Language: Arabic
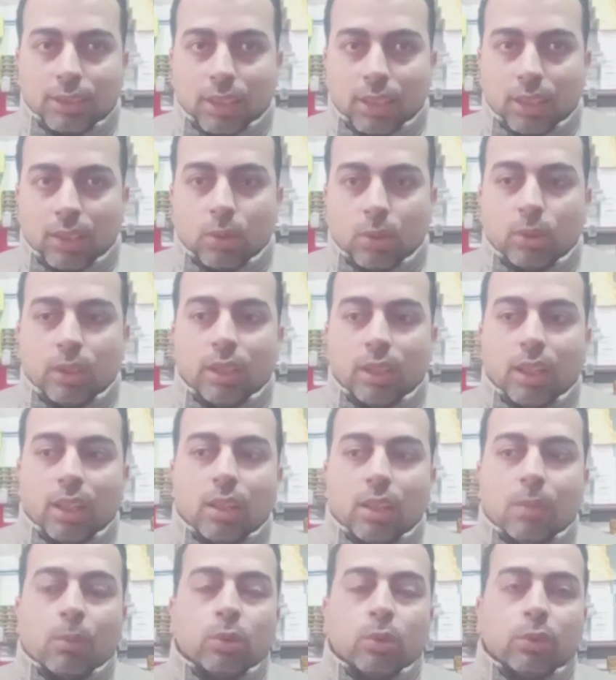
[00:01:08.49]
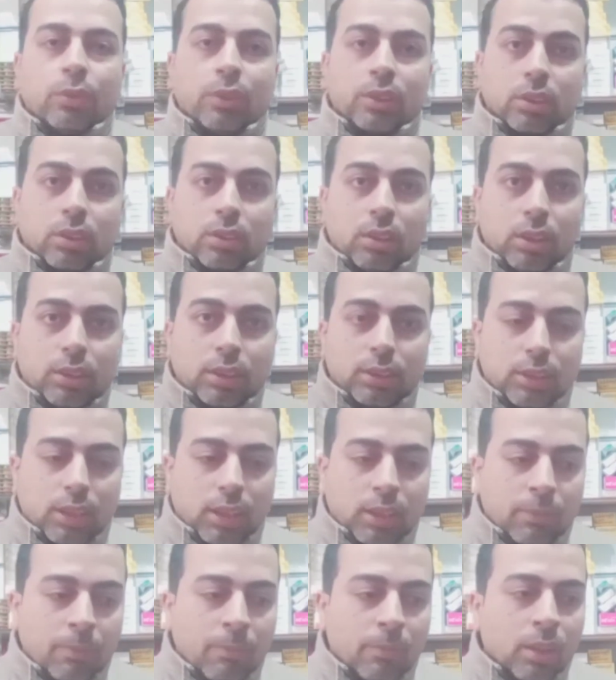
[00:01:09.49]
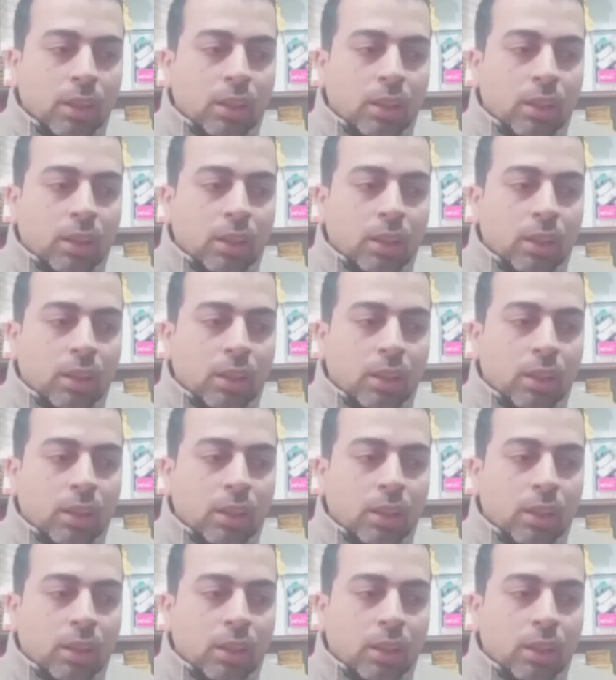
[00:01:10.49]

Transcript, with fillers: ازاي او العلاج اللي موجود في الصيدليات ازاي